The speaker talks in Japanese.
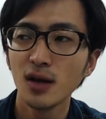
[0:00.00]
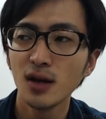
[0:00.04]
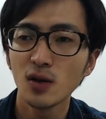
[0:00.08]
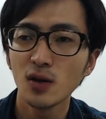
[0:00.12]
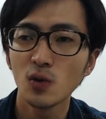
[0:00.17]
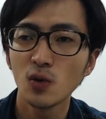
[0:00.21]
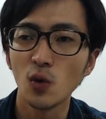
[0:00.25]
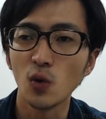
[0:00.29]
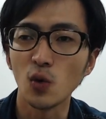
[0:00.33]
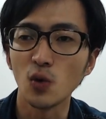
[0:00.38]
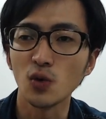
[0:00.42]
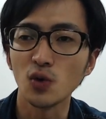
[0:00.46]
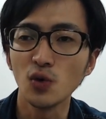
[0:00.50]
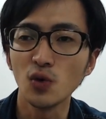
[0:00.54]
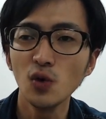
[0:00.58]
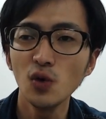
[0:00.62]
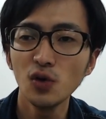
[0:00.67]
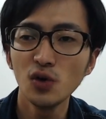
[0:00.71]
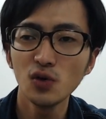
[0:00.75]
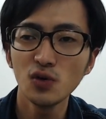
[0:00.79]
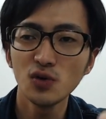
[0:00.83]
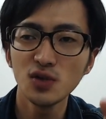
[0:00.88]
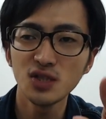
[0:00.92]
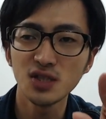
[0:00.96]
こう能
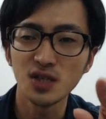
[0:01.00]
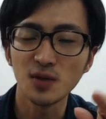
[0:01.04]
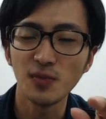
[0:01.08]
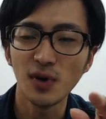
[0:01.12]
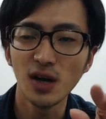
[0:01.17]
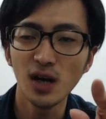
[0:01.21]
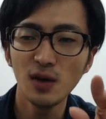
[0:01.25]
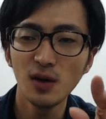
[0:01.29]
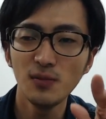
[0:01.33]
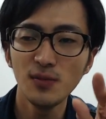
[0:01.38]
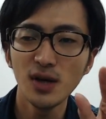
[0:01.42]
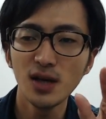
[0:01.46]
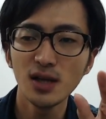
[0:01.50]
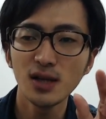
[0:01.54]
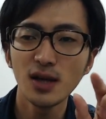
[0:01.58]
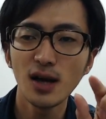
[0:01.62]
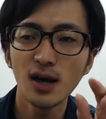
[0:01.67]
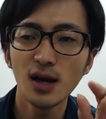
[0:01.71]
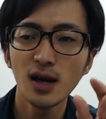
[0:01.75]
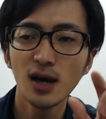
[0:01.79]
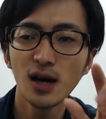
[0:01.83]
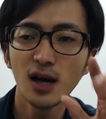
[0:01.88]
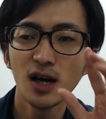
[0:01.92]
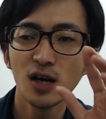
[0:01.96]
力値パラメーター
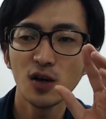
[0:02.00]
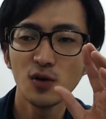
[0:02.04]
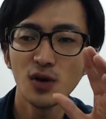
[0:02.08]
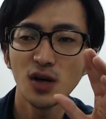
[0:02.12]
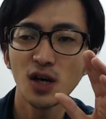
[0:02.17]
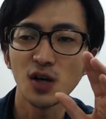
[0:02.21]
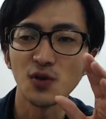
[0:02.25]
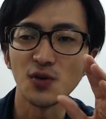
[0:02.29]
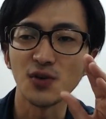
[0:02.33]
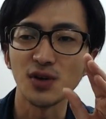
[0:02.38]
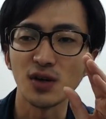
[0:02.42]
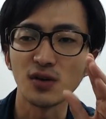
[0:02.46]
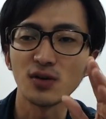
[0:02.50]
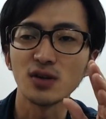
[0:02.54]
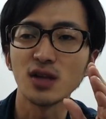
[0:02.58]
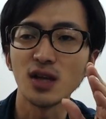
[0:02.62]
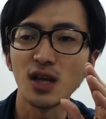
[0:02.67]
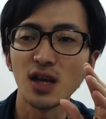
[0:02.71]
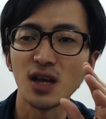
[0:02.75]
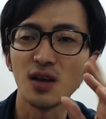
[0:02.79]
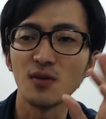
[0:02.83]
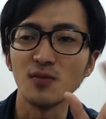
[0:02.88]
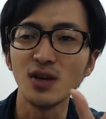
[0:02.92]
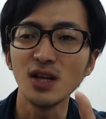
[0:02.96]
が上がるわけではなく
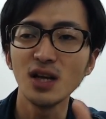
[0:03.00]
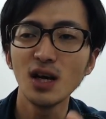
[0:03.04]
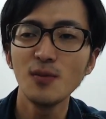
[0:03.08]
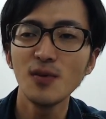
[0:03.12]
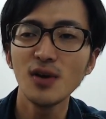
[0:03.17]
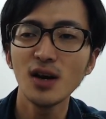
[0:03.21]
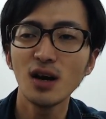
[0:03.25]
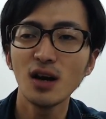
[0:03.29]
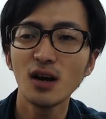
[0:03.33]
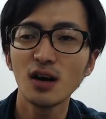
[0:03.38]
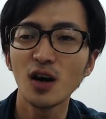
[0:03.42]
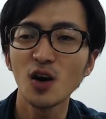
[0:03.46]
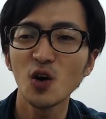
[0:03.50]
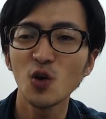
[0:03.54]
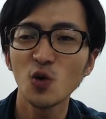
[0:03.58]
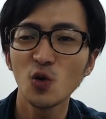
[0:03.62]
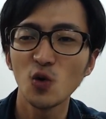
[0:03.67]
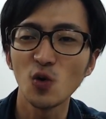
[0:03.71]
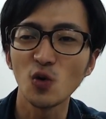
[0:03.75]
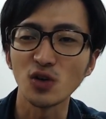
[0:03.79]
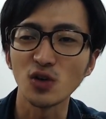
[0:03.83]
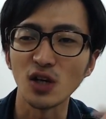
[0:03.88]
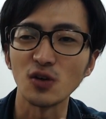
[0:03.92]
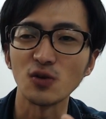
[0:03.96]
て、見た目がかっこ
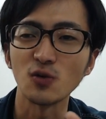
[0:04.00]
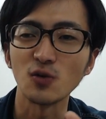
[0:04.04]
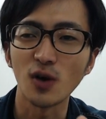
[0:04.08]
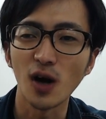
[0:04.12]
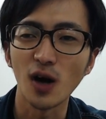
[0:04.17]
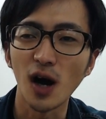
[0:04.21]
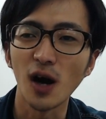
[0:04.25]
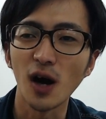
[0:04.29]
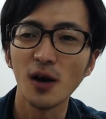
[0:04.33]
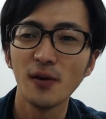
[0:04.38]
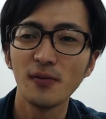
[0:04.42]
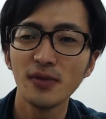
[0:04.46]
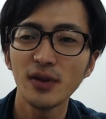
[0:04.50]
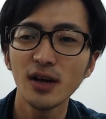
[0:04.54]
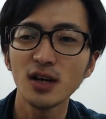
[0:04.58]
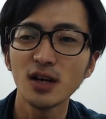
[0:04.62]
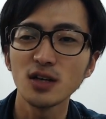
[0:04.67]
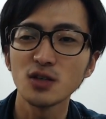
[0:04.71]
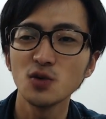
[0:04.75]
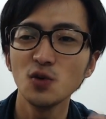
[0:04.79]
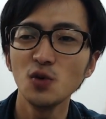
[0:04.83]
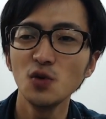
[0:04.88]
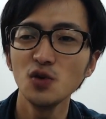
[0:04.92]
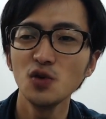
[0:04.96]
よくなるとか、なんか
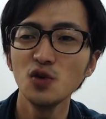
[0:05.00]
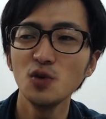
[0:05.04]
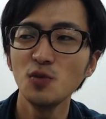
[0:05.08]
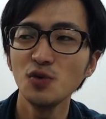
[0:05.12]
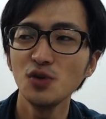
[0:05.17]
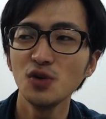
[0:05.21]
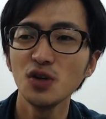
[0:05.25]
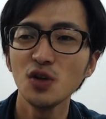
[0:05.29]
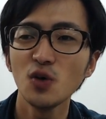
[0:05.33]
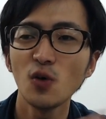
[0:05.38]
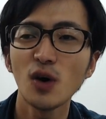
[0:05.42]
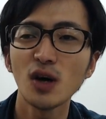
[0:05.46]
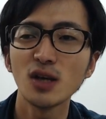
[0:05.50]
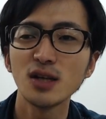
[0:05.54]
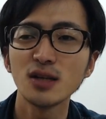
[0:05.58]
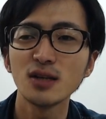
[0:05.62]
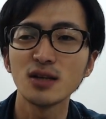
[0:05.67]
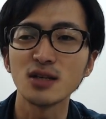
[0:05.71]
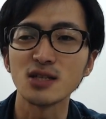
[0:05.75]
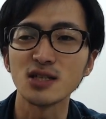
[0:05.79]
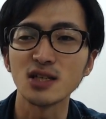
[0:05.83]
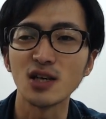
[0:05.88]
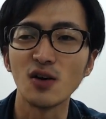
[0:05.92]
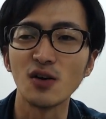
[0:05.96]
そういうものにお金って
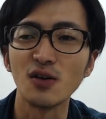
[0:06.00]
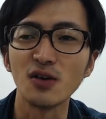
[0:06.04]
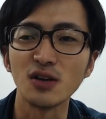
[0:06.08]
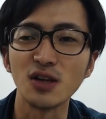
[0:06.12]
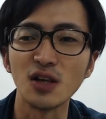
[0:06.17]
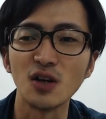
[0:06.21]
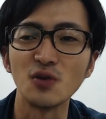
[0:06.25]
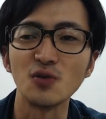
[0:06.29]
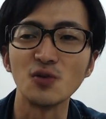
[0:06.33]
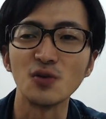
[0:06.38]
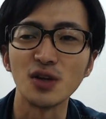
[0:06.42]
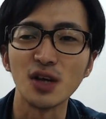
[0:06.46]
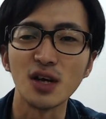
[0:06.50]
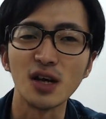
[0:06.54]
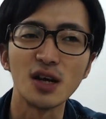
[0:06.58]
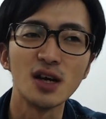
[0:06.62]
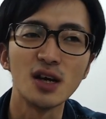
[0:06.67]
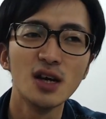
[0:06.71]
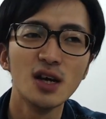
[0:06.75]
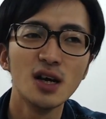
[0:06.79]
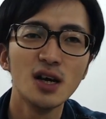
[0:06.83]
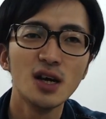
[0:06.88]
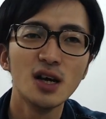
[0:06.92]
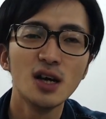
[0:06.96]
使われてるので、
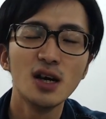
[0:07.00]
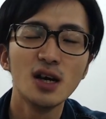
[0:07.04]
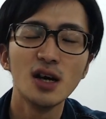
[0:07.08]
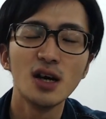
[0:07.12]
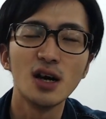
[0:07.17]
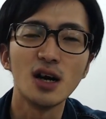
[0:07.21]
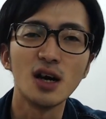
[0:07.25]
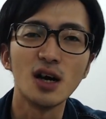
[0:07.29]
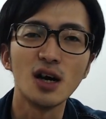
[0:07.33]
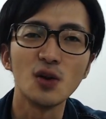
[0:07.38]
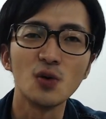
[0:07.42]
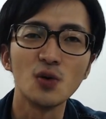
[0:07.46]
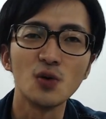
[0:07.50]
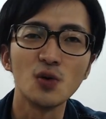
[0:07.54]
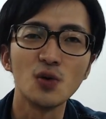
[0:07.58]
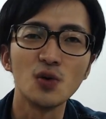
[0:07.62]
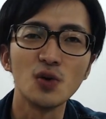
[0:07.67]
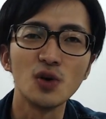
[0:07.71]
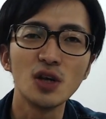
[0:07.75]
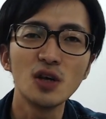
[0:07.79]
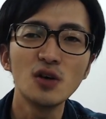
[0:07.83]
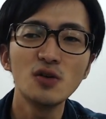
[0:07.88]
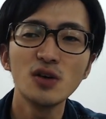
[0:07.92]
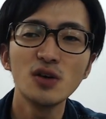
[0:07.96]
あの
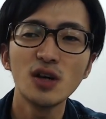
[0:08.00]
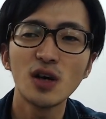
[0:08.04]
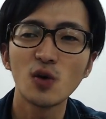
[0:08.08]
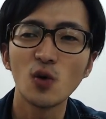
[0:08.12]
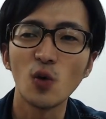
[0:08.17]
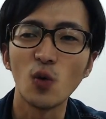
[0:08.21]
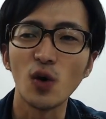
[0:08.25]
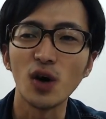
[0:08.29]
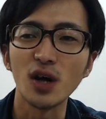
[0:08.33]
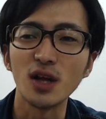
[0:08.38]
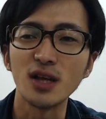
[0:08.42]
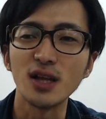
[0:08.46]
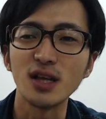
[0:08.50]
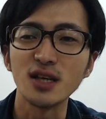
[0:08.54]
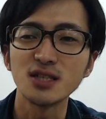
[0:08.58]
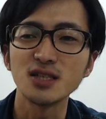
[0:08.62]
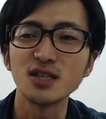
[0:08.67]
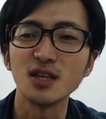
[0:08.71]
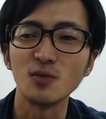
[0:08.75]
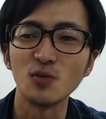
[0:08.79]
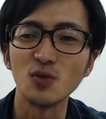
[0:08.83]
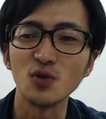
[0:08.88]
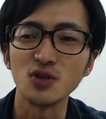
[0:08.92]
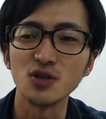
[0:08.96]
いくらこうお金出し
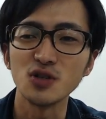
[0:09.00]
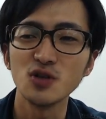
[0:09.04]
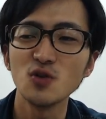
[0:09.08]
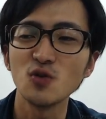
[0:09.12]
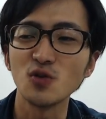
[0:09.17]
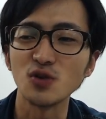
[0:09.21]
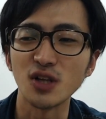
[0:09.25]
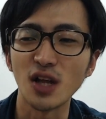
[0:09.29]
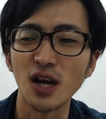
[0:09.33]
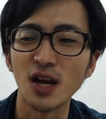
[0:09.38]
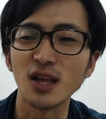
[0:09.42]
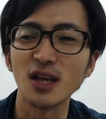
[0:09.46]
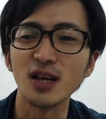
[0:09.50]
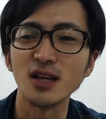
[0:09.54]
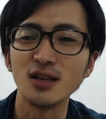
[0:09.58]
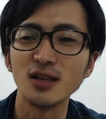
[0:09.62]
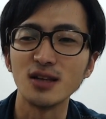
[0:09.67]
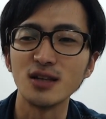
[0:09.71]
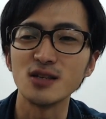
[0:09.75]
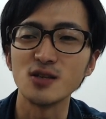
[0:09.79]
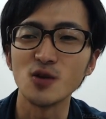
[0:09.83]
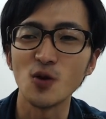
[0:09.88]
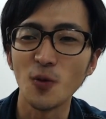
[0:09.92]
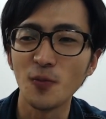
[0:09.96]
ても強くならないん
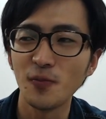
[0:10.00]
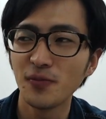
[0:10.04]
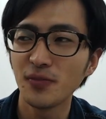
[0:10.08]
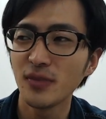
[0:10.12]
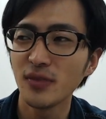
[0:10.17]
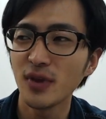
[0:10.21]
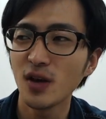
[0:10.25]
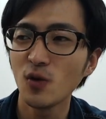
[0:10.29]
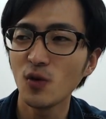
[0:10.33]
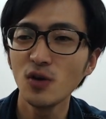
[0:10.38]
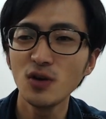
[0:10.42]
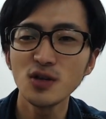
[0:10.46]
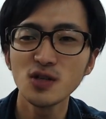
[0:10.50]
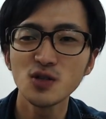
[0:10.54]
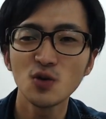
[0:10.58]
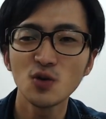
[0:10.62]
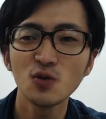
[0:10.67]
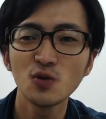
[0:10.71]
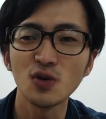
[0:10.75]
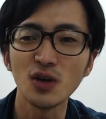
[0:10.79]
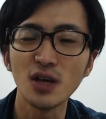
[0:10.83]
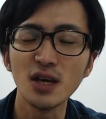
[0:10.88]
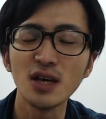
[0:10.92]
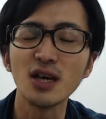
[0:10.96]
ですよ。でこれす
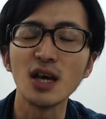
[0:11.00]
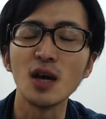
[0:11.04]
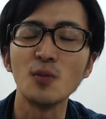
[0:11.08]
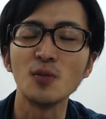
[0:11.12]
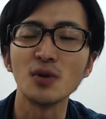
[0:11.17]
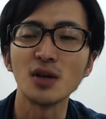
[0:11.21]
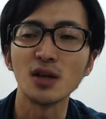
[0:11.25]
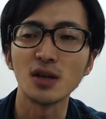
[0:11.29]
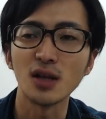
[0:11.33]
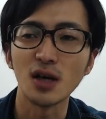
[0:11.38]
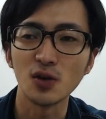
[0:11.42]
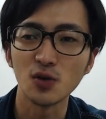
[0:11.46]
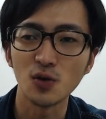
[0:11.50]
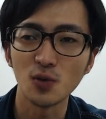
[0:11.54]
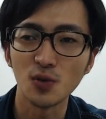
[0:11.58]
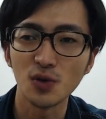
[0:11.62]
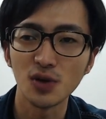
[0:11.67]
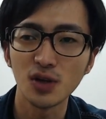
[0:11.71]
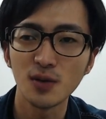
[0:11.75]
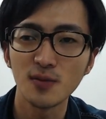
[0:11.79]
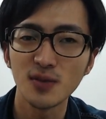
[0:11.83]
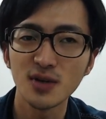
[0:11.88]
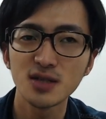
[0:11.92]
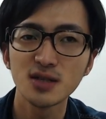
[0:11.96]
ごくいいゲームだなと思っ
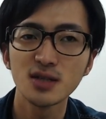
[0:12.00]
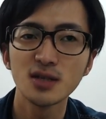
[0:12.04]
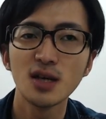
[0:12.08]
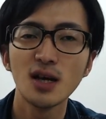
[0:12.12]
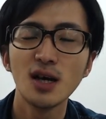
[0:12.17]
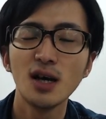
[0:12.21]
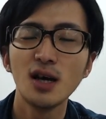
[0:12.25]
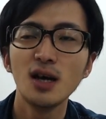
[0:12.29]
てます。